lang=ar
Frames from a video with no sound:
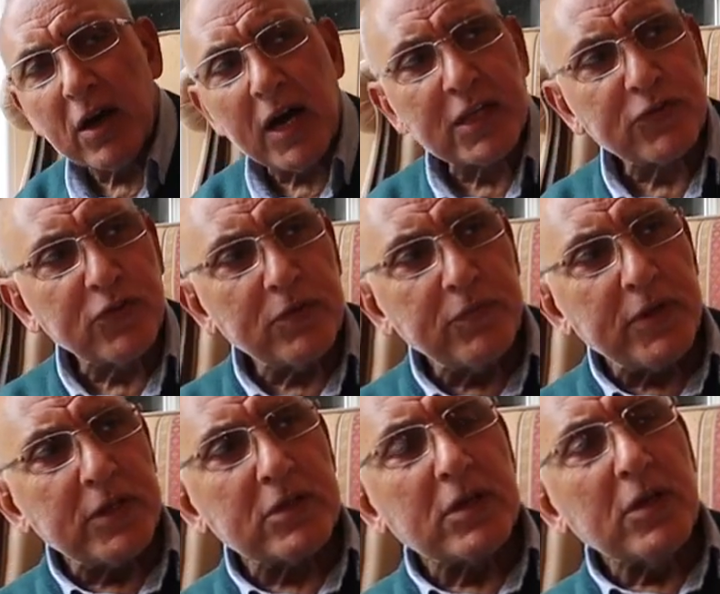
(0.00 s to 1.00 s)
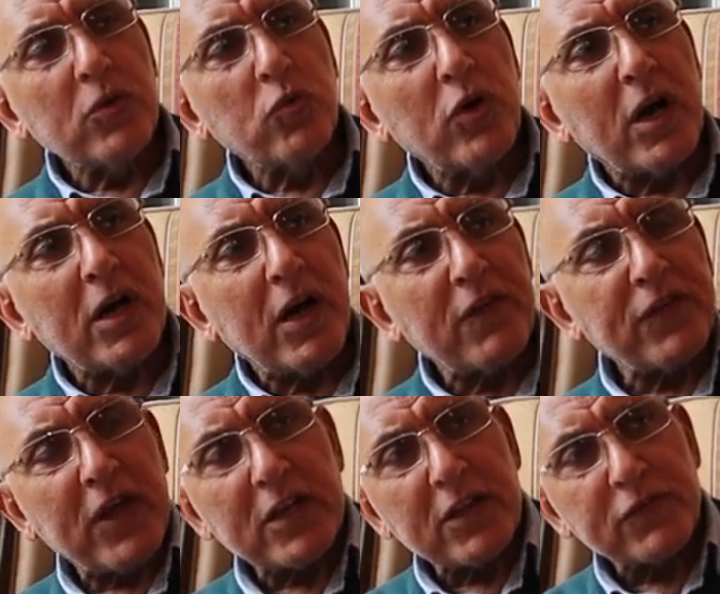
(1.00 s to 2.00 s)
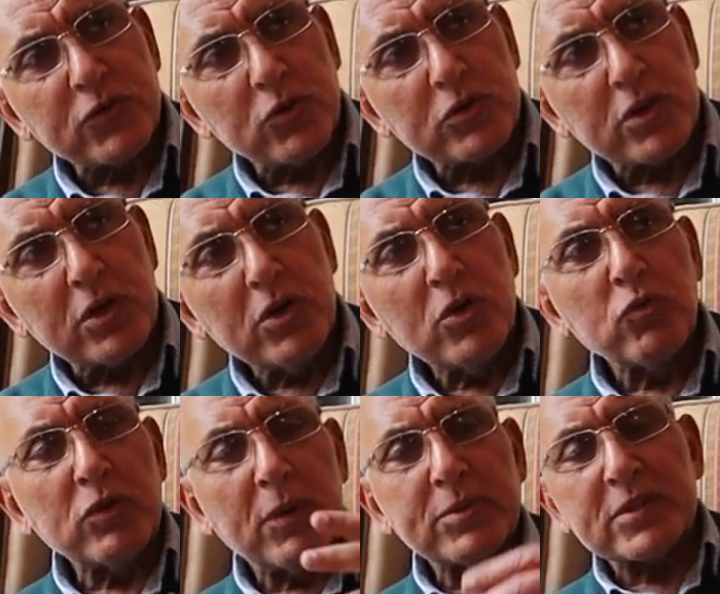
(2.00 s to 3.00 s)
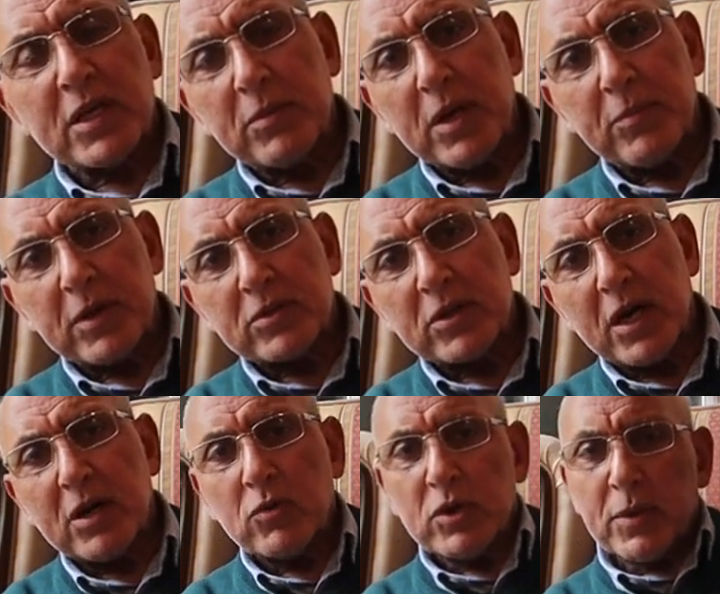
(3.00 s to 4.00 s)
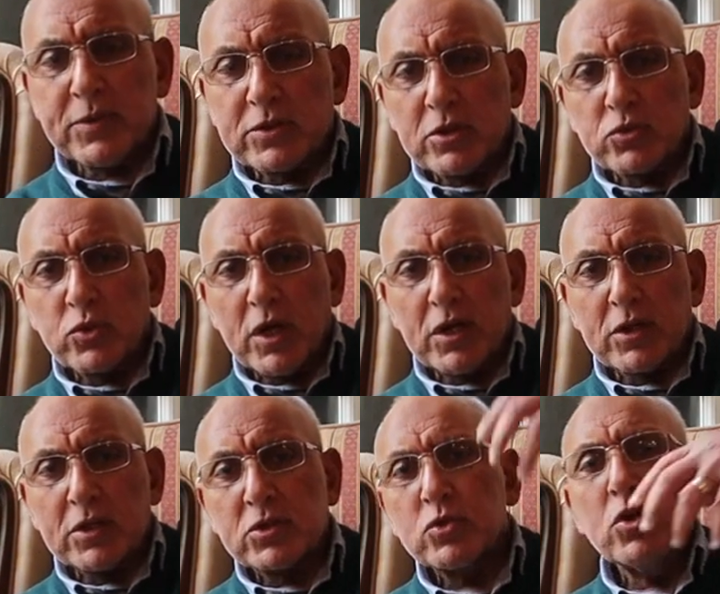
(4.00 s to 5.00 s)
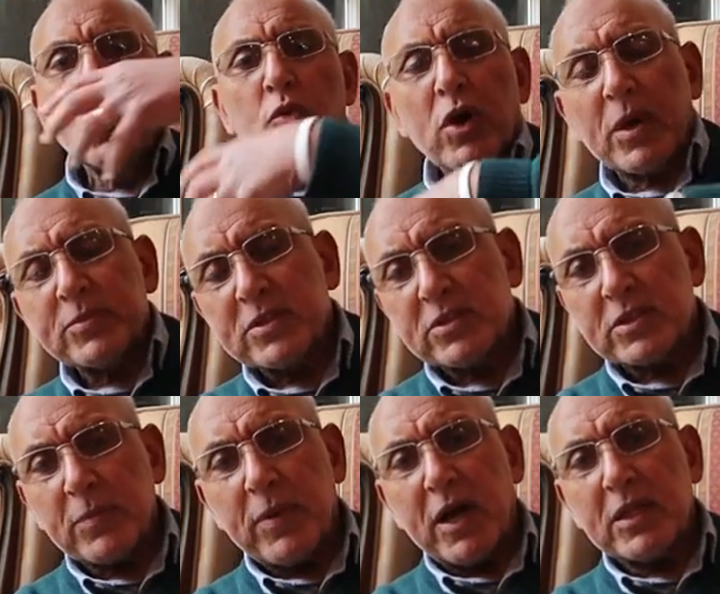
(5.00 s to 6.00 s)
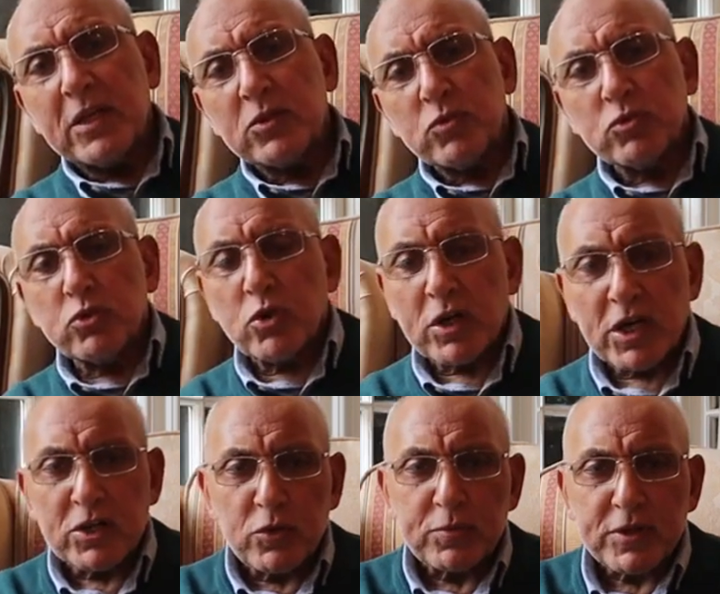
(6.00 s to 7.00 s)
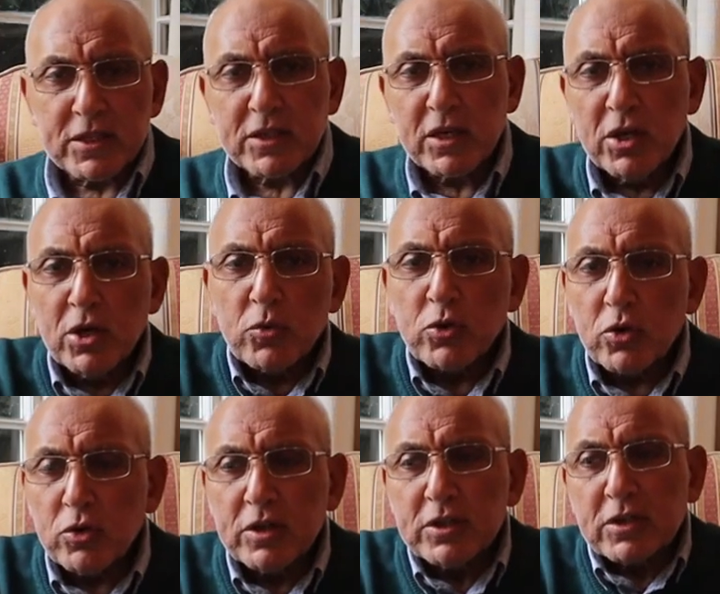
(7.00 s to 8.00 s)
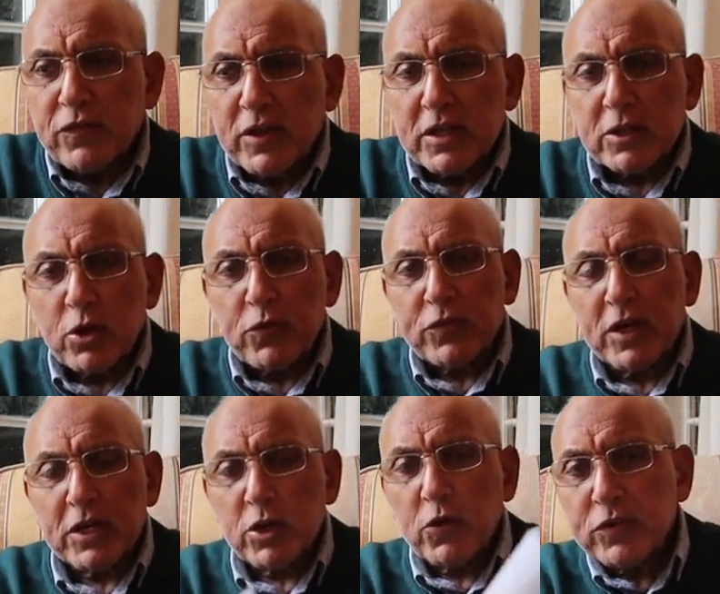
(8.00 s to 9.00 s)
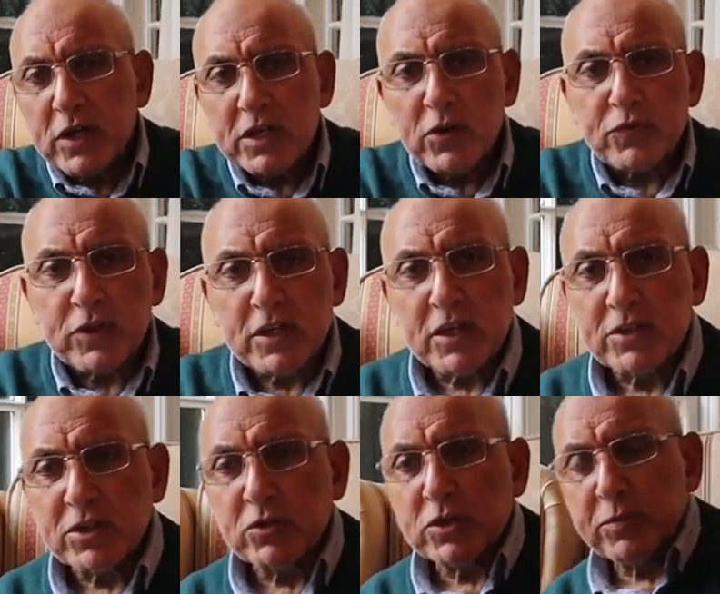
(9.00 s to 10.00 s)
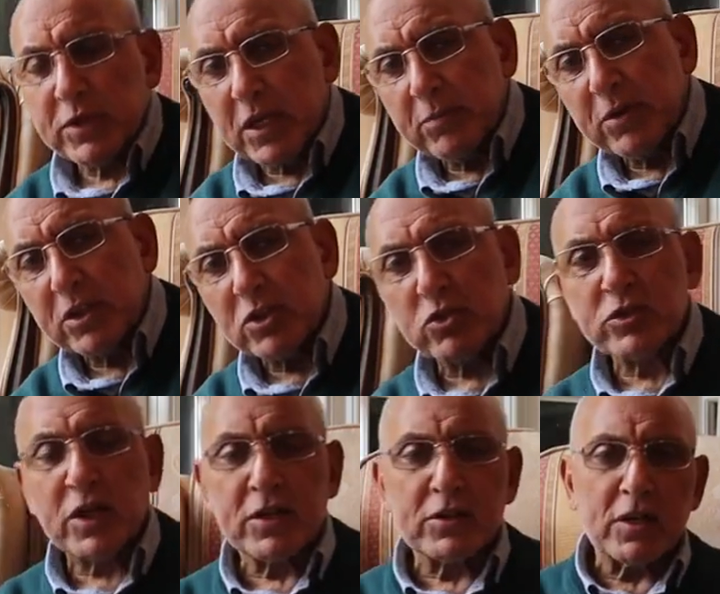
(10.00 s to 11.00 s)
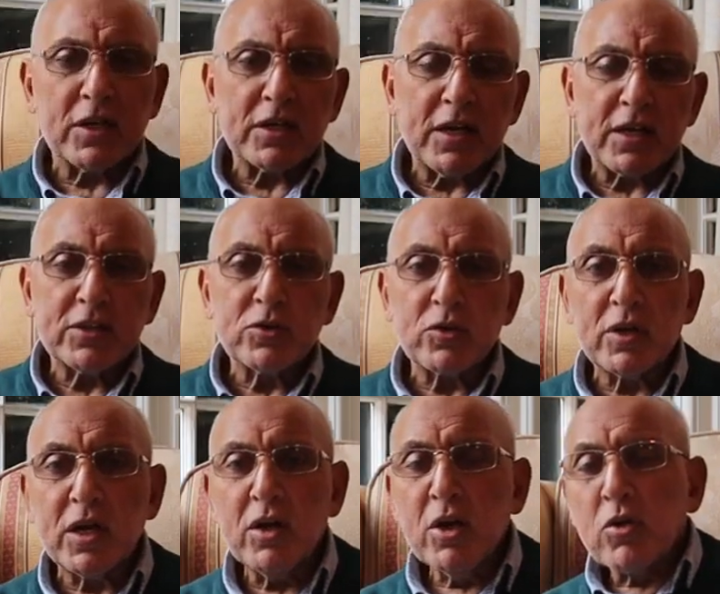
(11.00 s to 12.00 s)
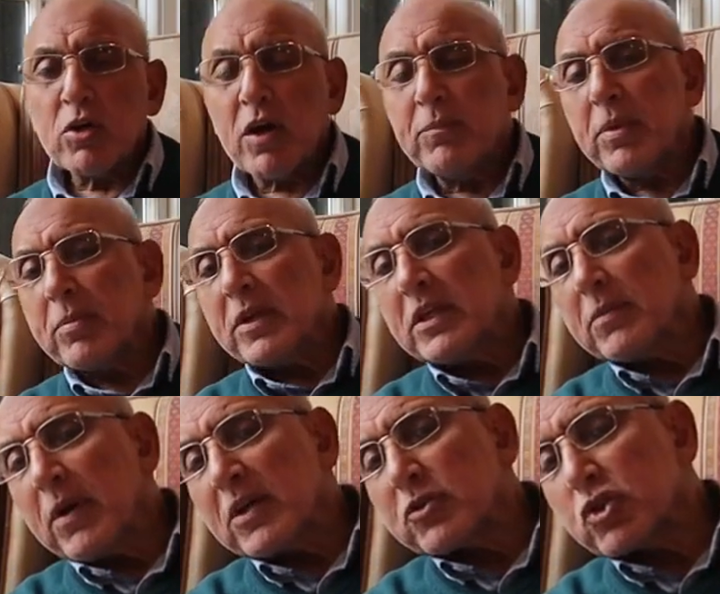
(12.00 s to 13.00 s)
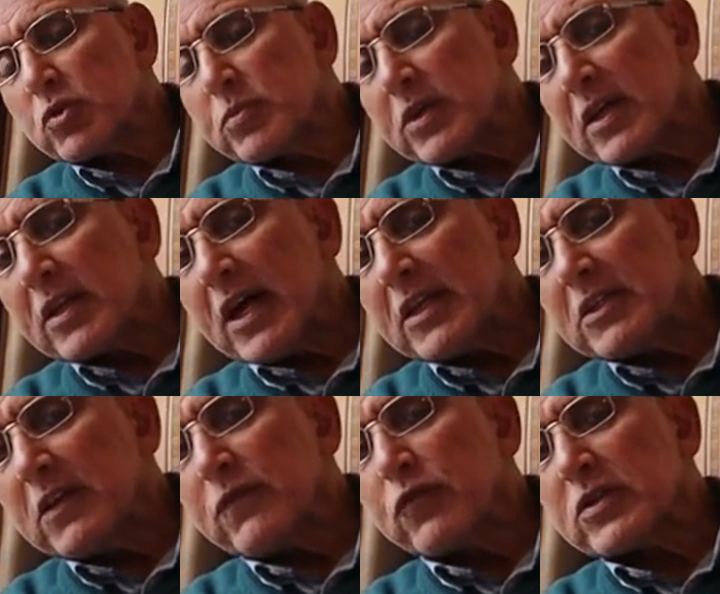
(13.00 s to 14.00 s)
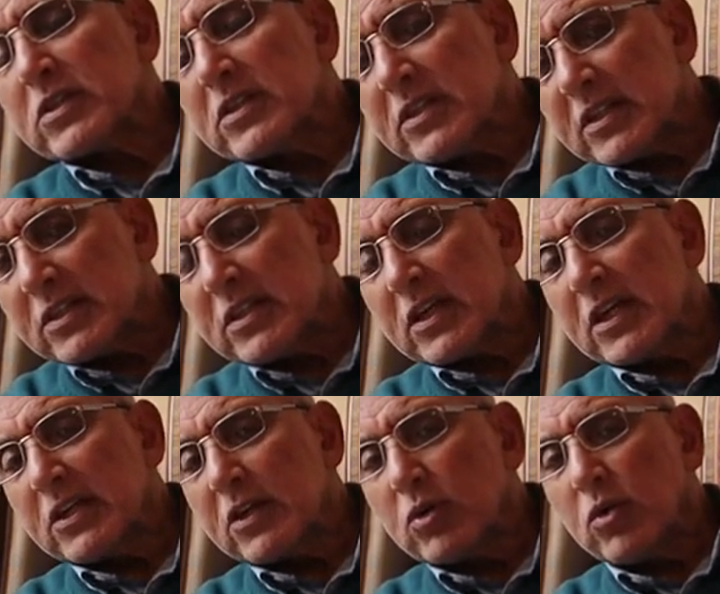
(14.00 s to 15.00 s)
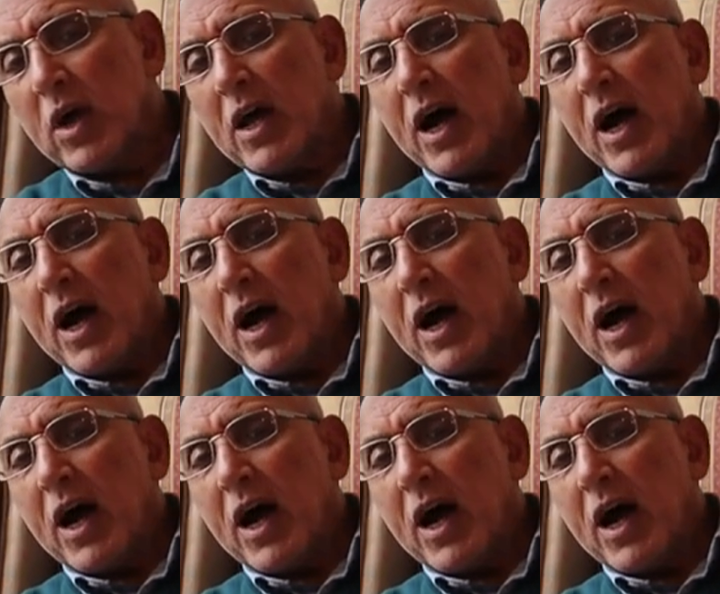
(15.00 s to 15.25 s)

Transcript: قاعد في البيت وقافل على نفسه اوضه ولابس جلابيه مقطعه ولابس طرطوله على راسه و50 سبحه على ايده ودخان وبتاع ده ويقول لي انت فلانه وفلانه وفلانه وفلانه انت جوزك بيحبك انت جوزك هيطلقك الحاجات دي كلها وكان بيبقى ليه بعض الصبيان قاعدين في وسط الناس اللي جايين له